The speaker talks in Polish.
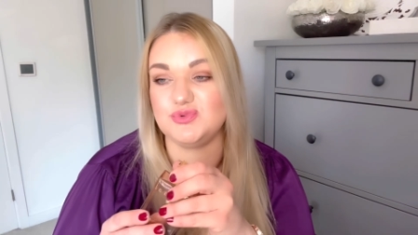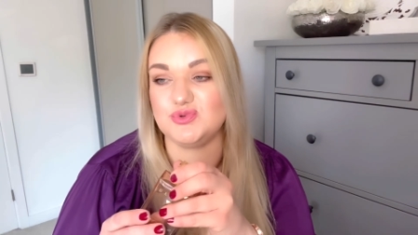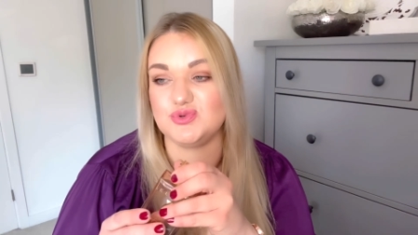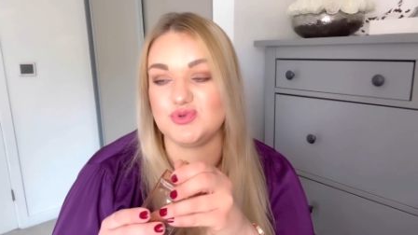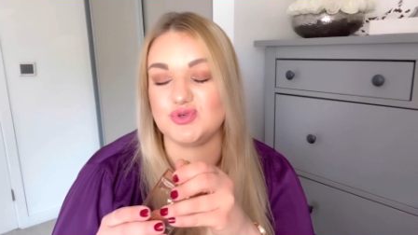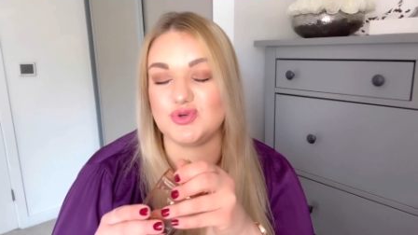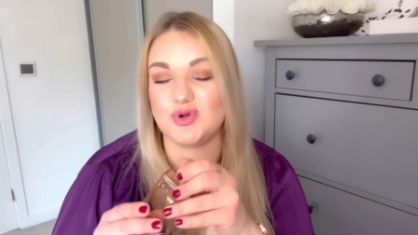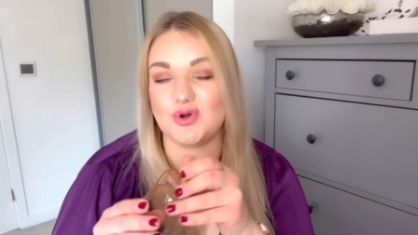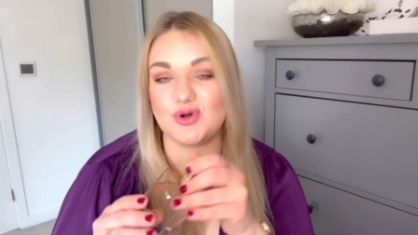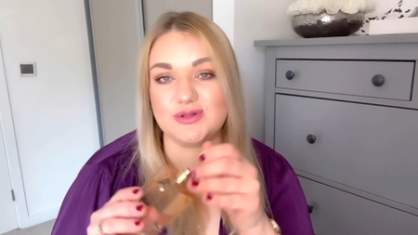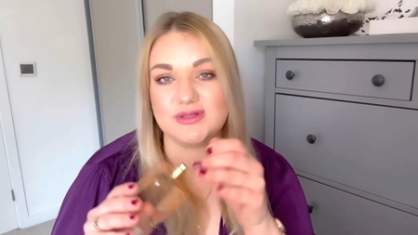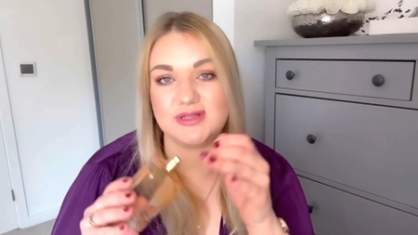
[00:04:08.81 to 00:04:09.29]

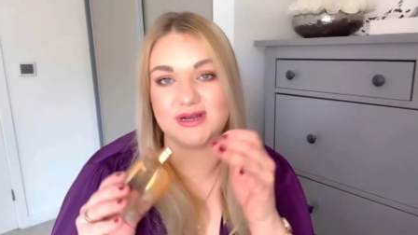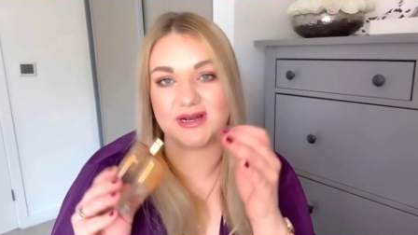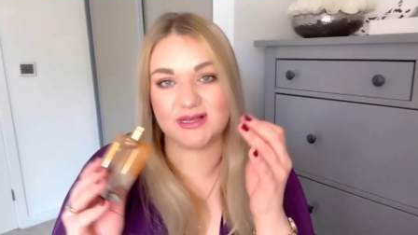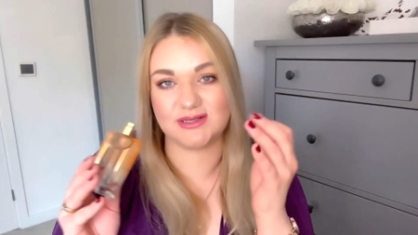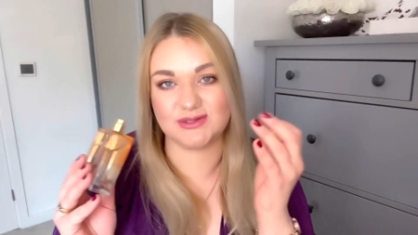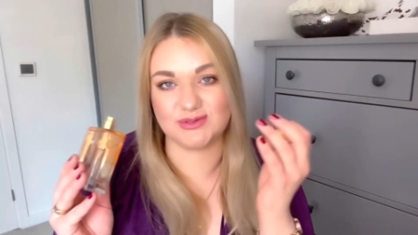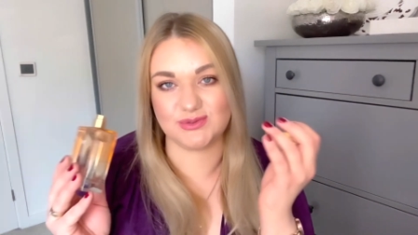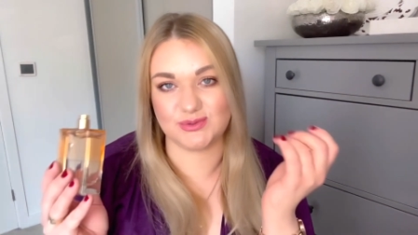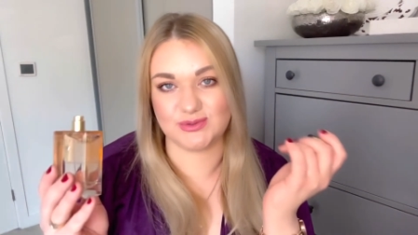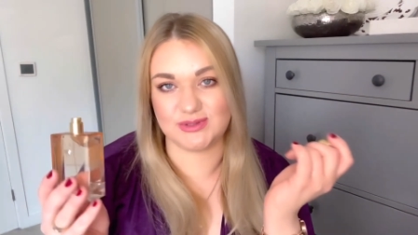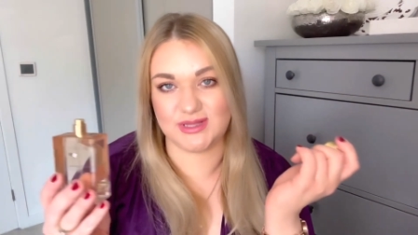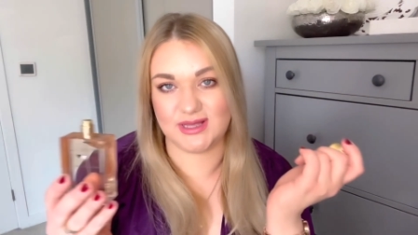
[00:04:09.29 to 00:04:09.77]
już od
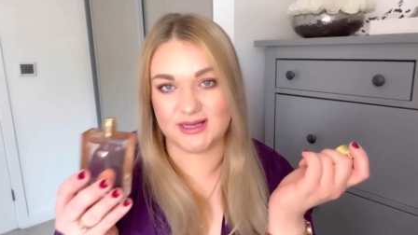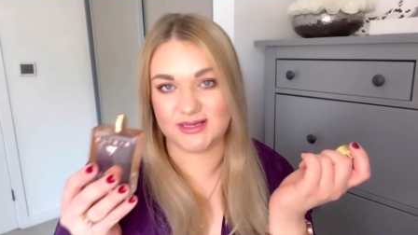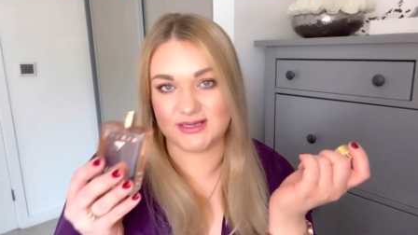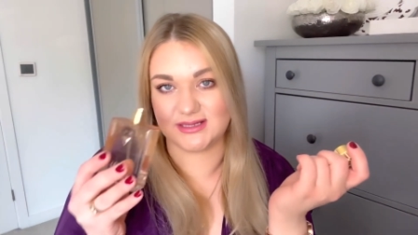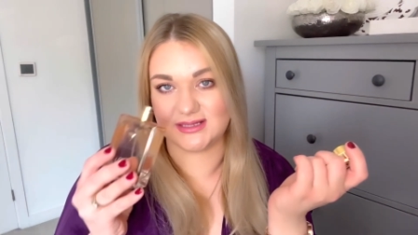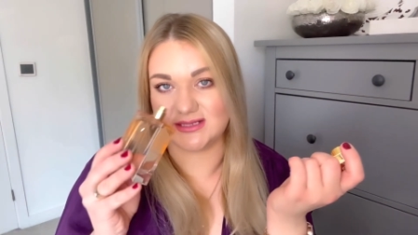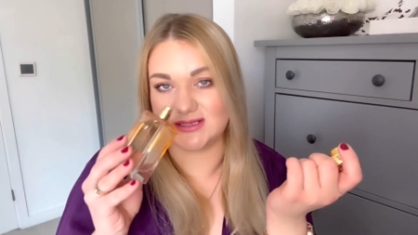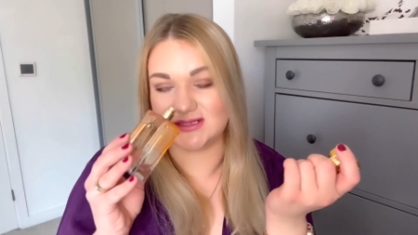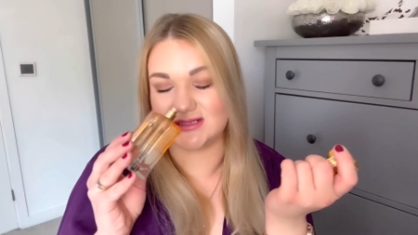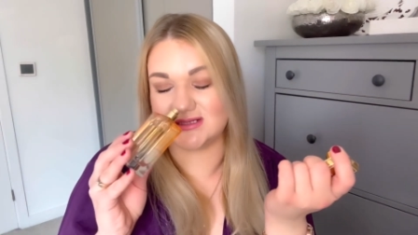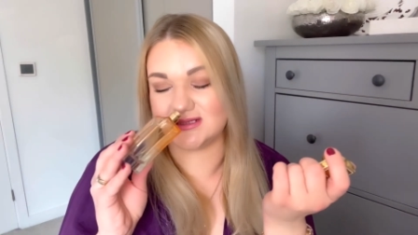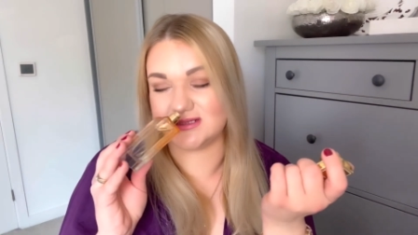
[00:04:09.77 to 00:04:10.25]
razu tak
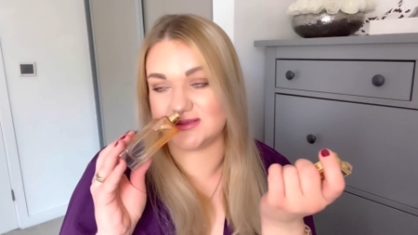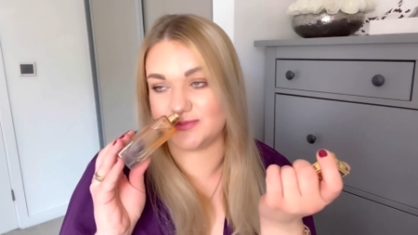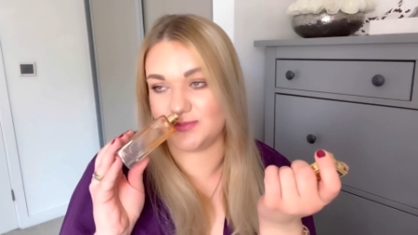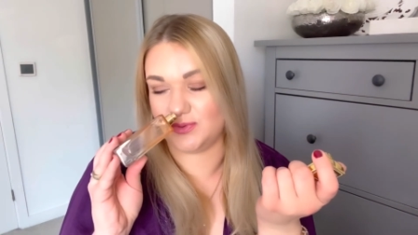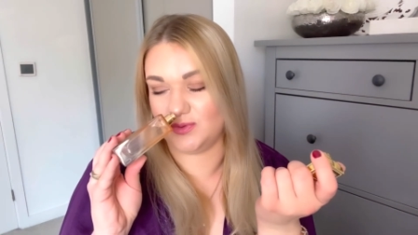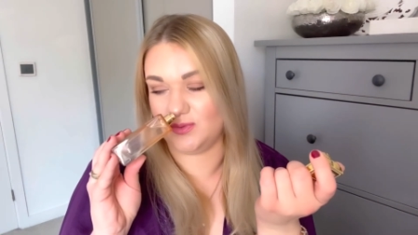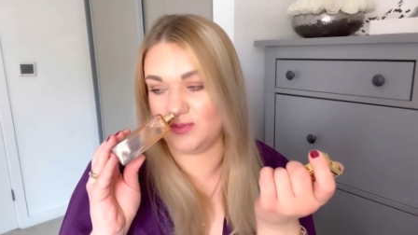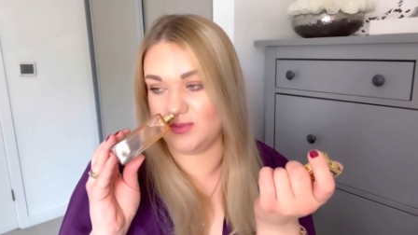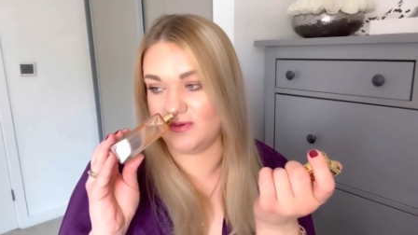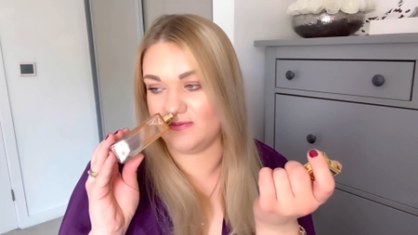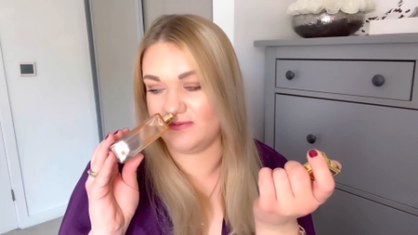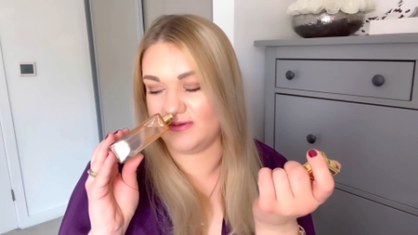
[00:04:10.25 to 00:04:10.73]

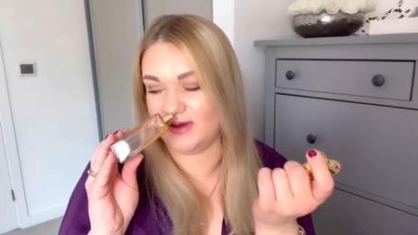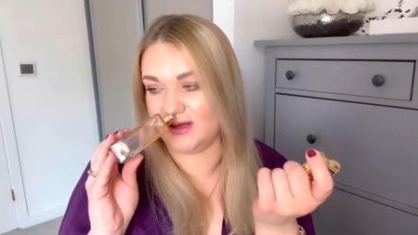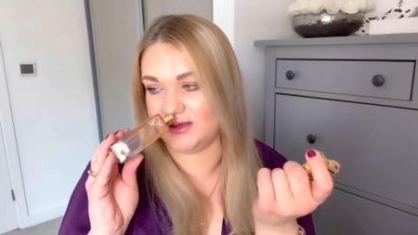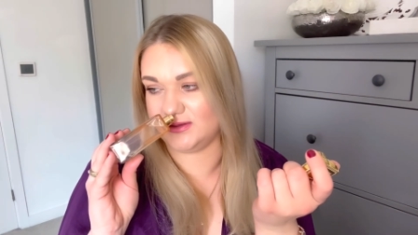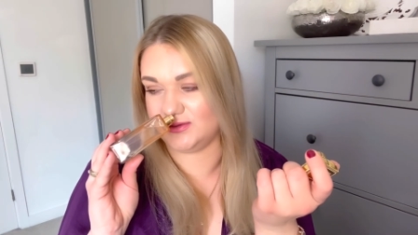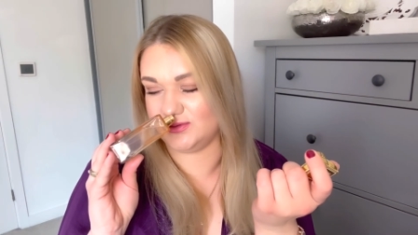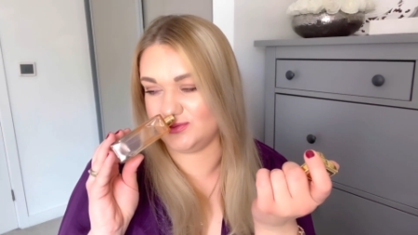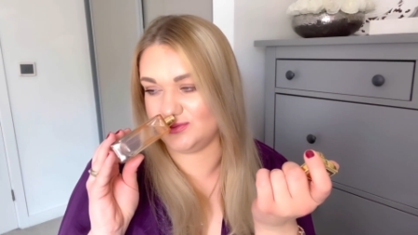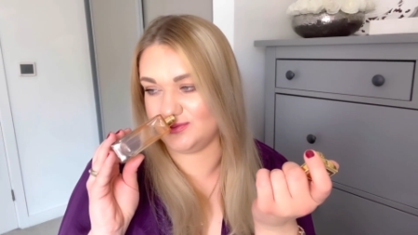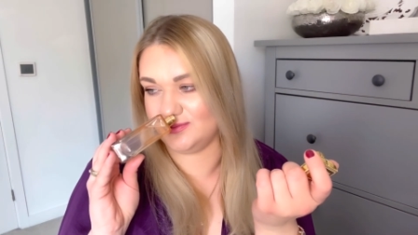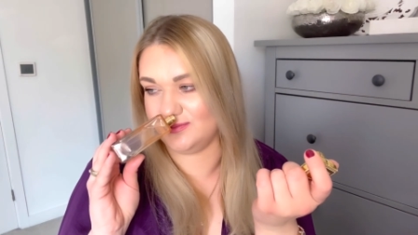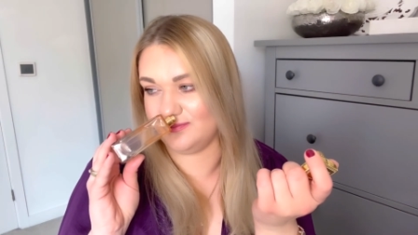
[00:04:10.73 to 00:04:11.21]

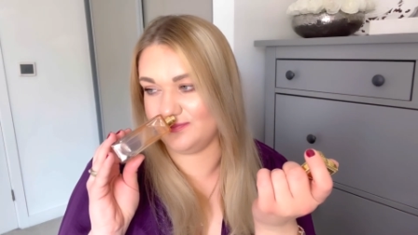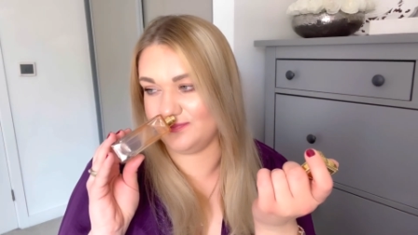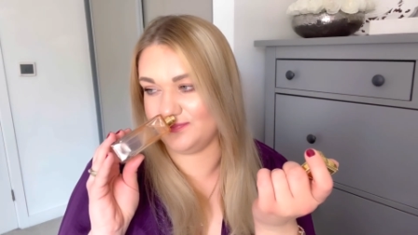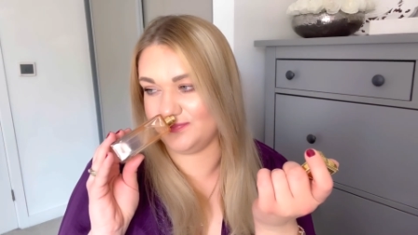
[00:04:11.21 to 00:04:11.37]
spróbowaniu